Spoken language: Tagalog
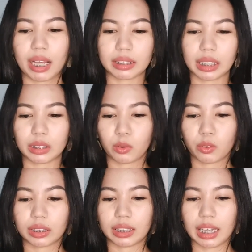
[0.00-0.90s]
mga sent
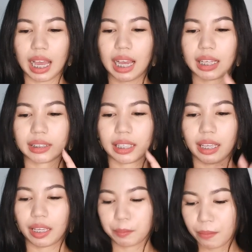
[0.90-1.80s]
notes nila
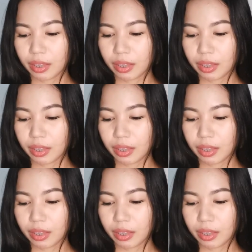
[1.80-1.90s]
kasi,